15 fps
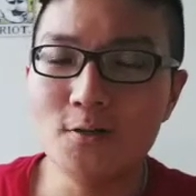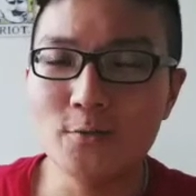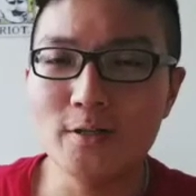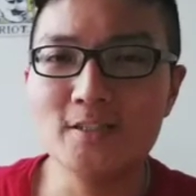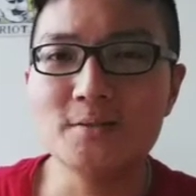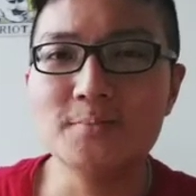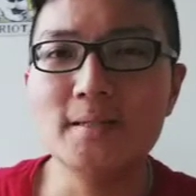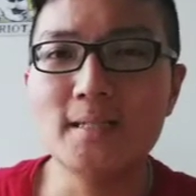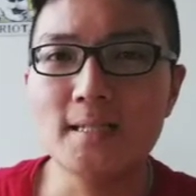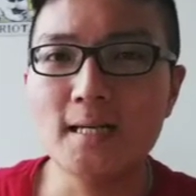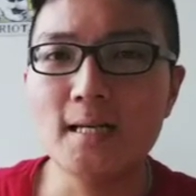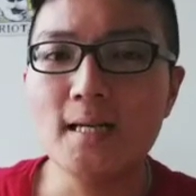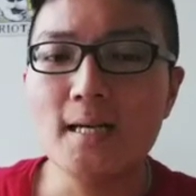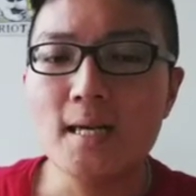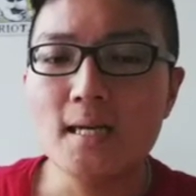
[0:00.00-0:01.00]
为什么
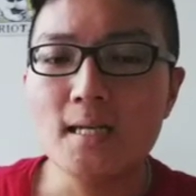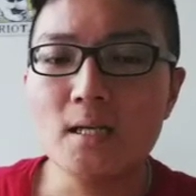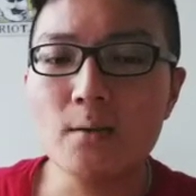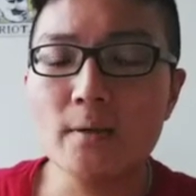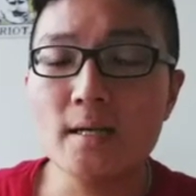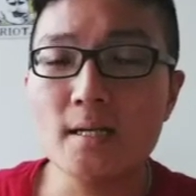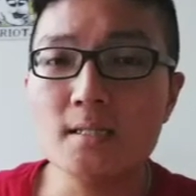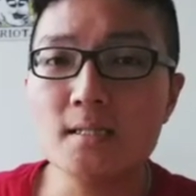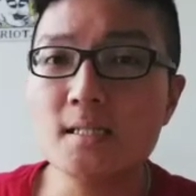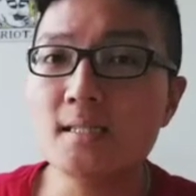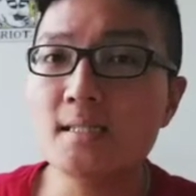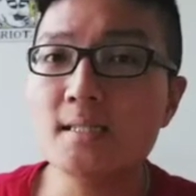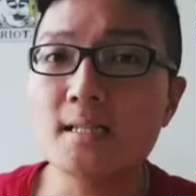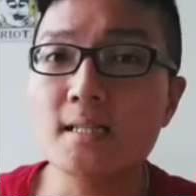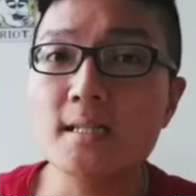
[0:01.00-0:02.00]
呢？因为这一
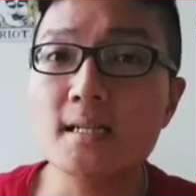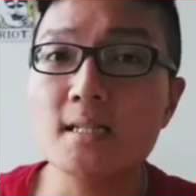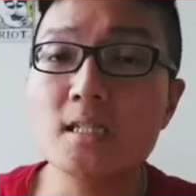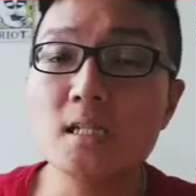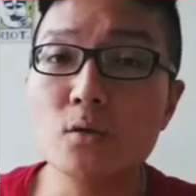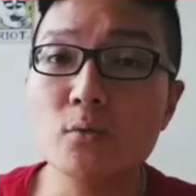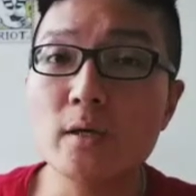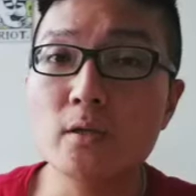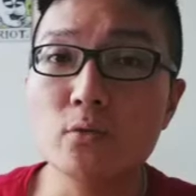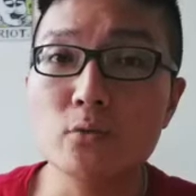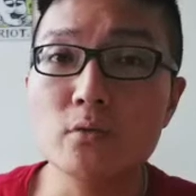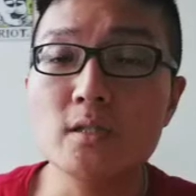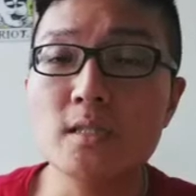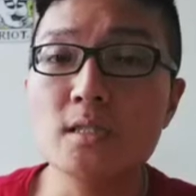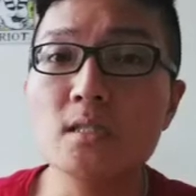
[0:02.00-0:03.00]
次的那个星月
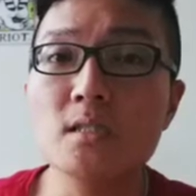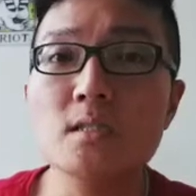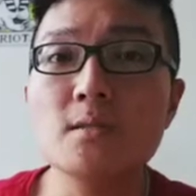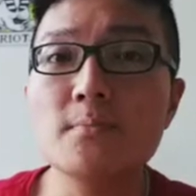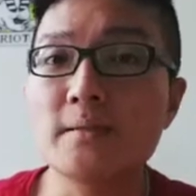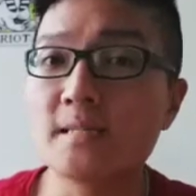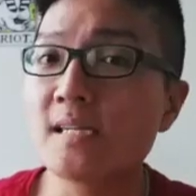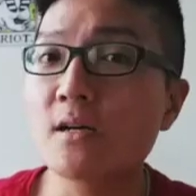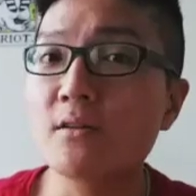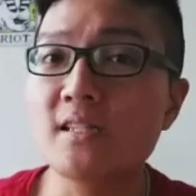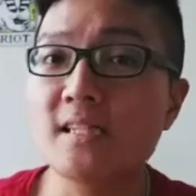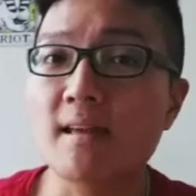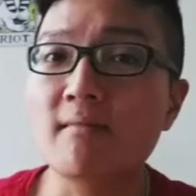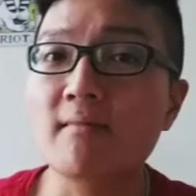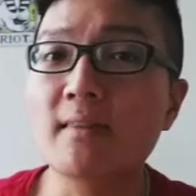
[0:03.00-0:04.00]
图其实是比较
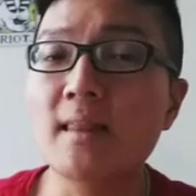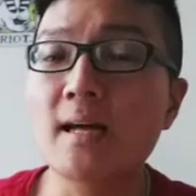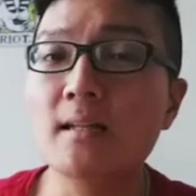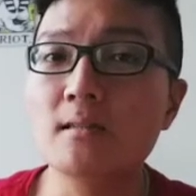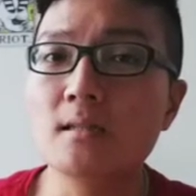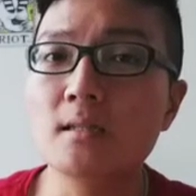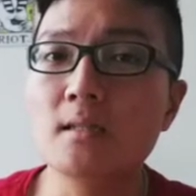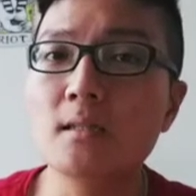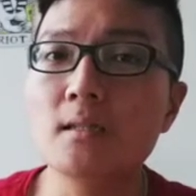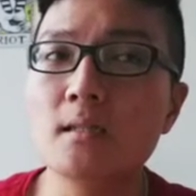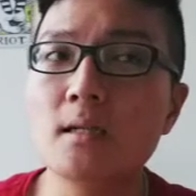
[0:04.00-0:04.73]
简单的，